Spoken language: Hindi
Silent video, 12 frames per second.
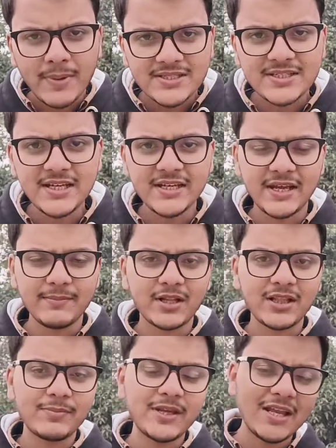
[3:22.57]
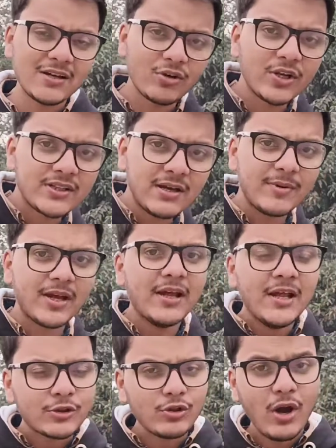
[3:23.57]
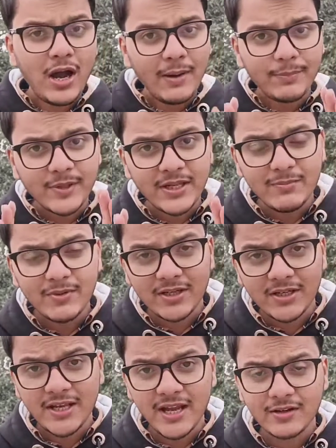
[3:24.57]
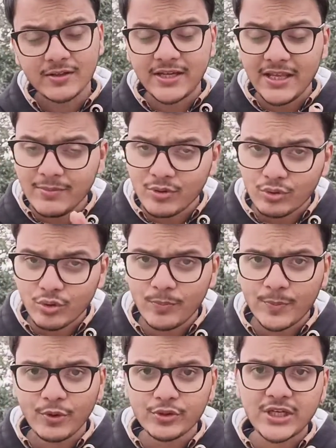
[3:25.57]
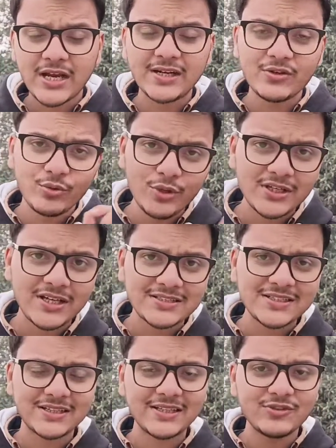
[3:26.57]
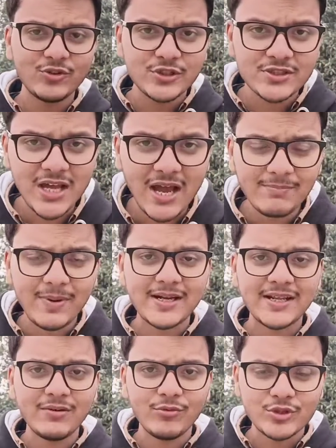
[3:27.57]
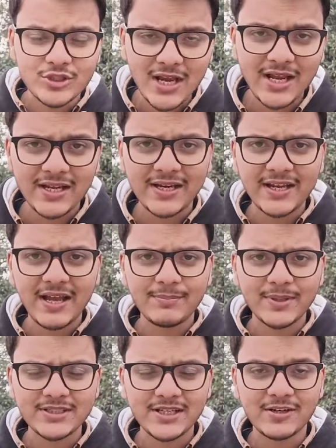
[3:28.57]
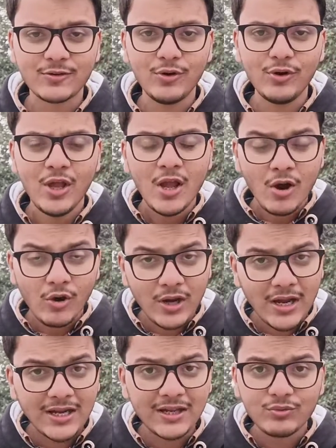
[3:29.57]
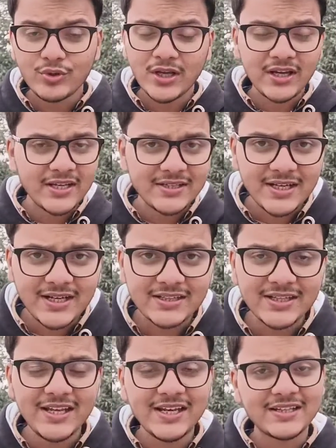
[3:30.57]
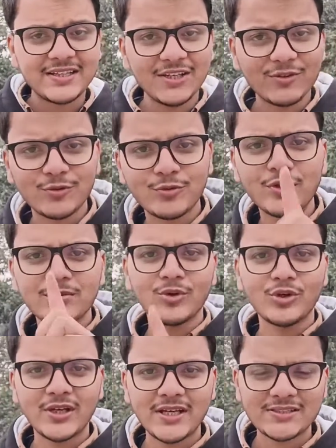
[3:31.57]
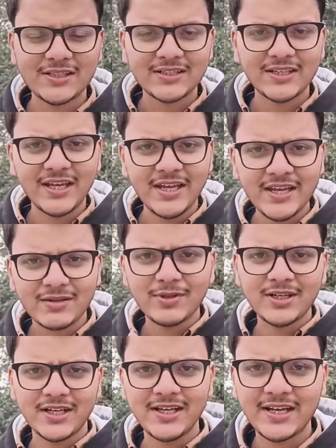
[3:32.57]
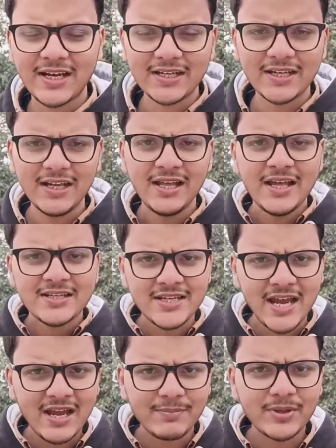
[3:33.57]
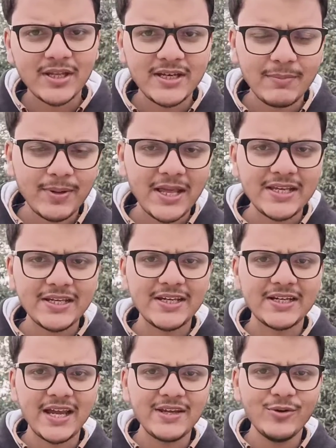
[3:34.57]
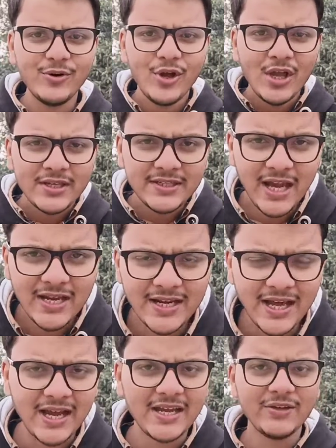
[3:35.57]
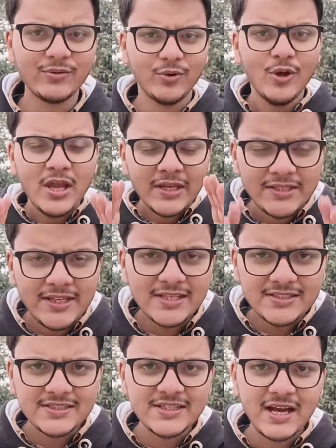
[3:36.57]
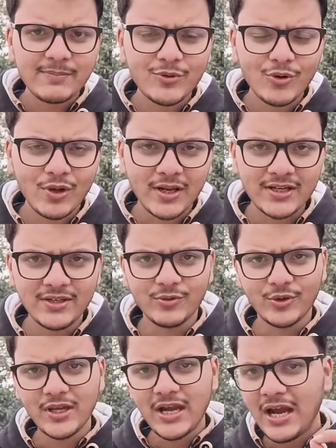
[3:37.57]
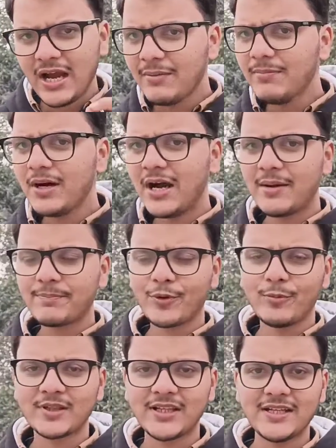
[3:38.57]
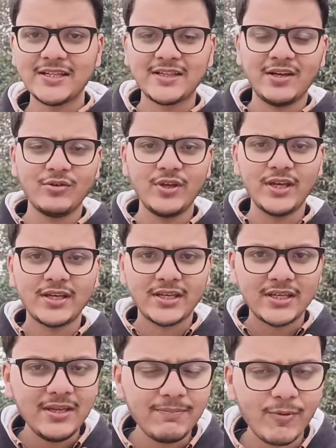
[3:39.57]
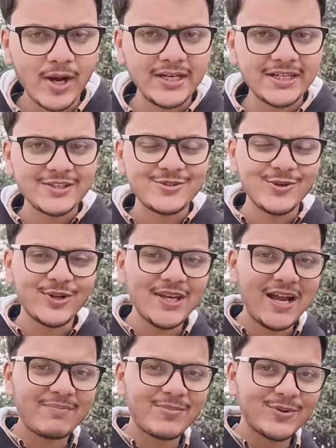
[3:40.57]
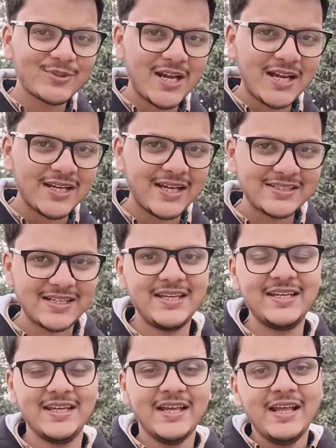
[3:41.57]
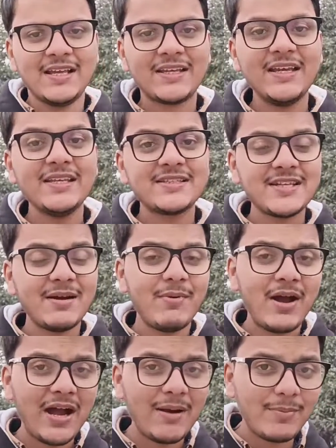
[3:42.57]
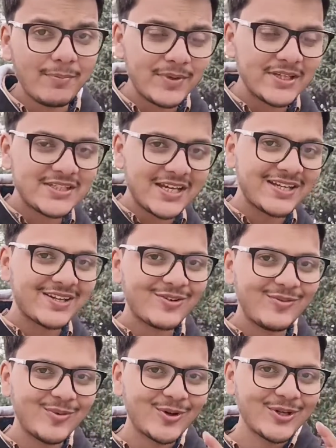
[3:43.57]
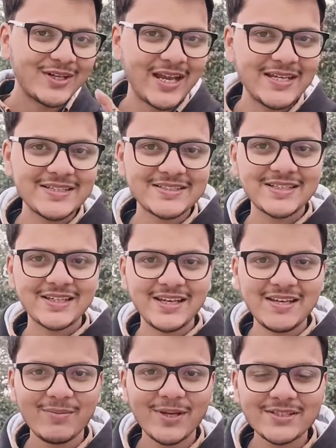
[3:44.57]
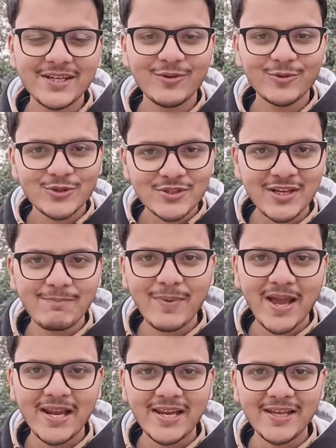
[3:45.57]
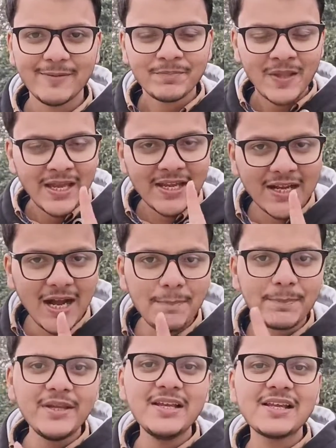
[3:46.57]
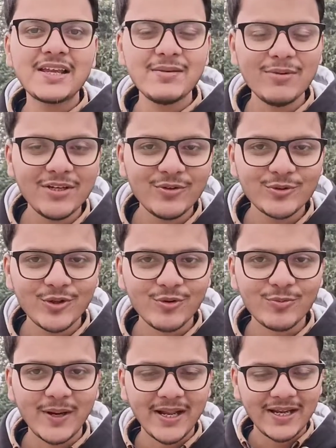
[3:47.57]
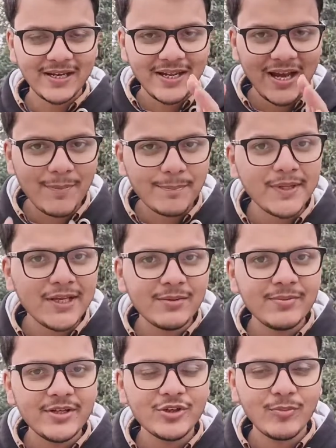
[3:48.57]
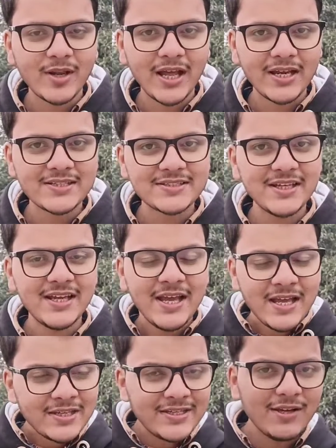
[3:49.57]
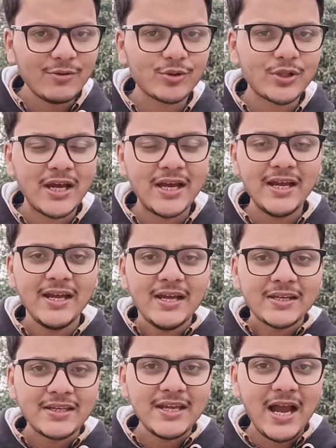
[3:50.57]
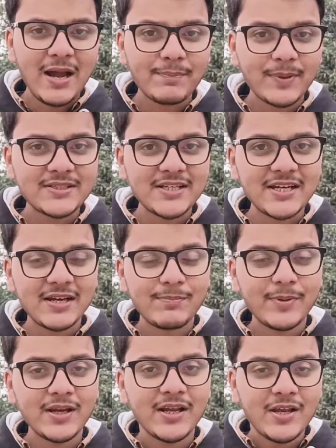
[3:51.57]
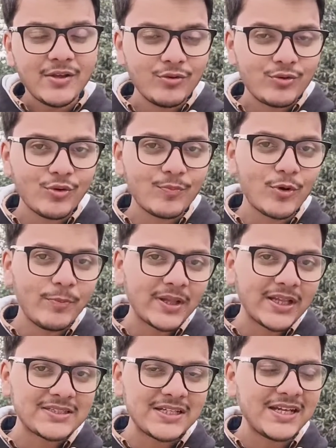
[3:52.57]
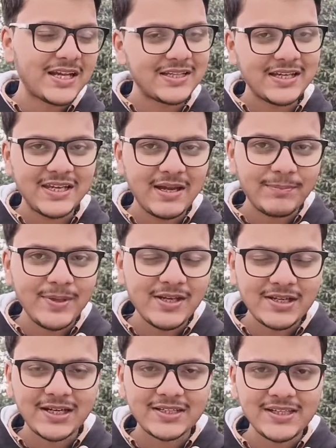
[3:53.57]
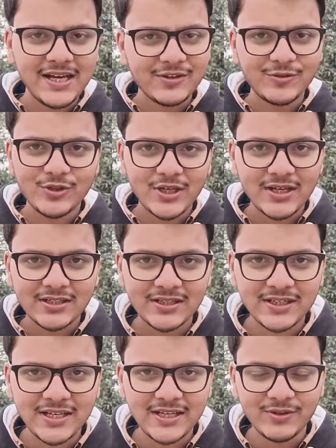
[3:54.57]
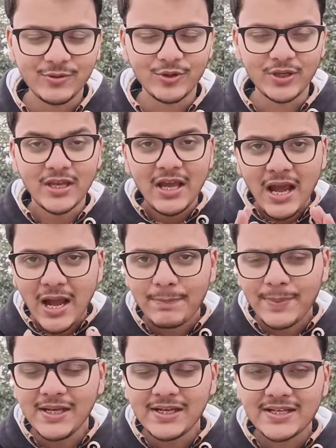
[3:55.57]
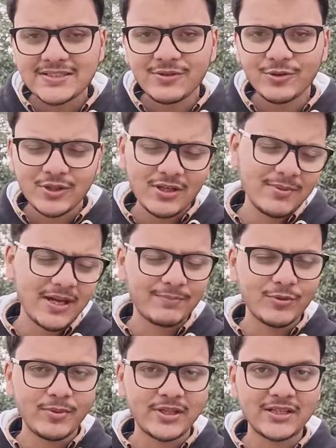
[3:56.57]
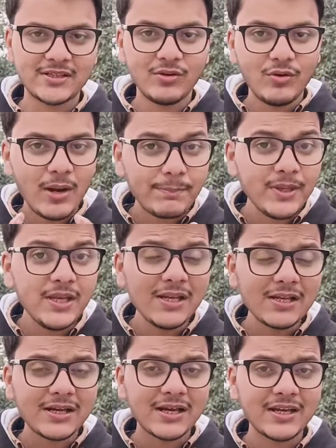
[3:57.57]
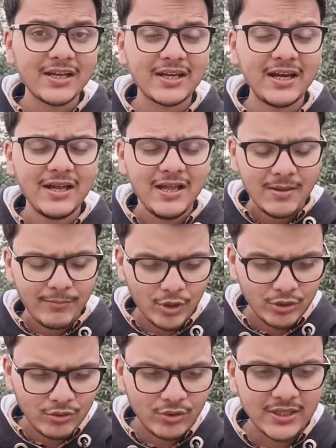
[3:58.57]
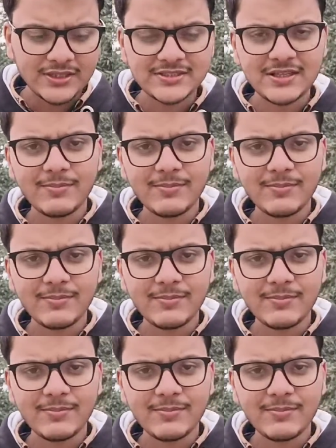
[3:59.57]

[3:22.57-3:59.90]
मशीन है मतलब कि एल्गोरिथम है तो आप टीम इंडिया टीम यूट्यूब को जाकर ट्वीट कर सकते हैं जो इंसान बैठे हैं वो चेक करेंगे आपके चैनल को और अगर उन्हें कहीं दिक्कत नहीं लगती है तो तुरंत मोनिटाइज कर देंगे एक मिनट नहीं लगाएंगे चाहे आपकी रीअप्लाई की डेट आई हो या ना आई हो ये चीज़ें आपको करनी होंगी अब आपको बता देता हूँ एक की पॉइंट जो कि आपको जानना चाहिए कि जब आप अपने चैनल को मोनेटाइजेशन के लिए भेज रहे हो उसके पहले एक अपील की वीडियो ज़रूर बना लेना अपील वीडियो बनाने से ये होता है कि आपके चैनल पर यूट्यूब को पता चल जाता है कि अपील कर दिया है तो दिक्कत नहीं होगी अपील कैसे होती है मैं आपको बताता हूँ अपील करने का बहुत लोग कहते हैं